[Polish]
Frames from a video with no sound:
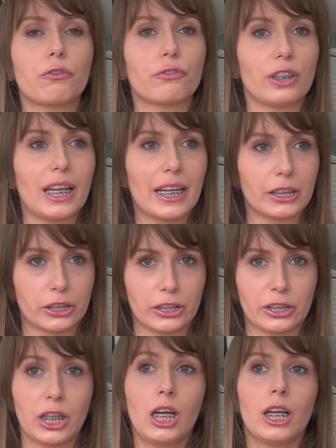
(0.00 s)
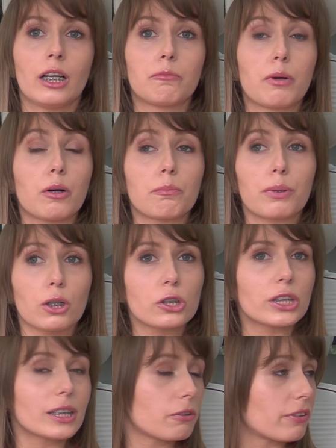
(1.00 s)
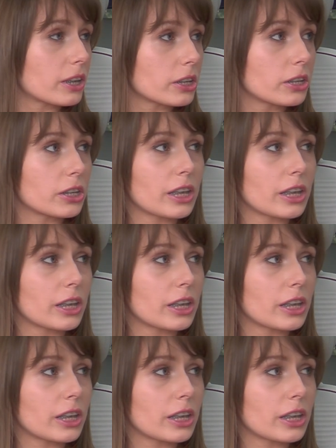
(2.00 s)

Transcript: ją wyleczyć. Bo proszę zauważyć,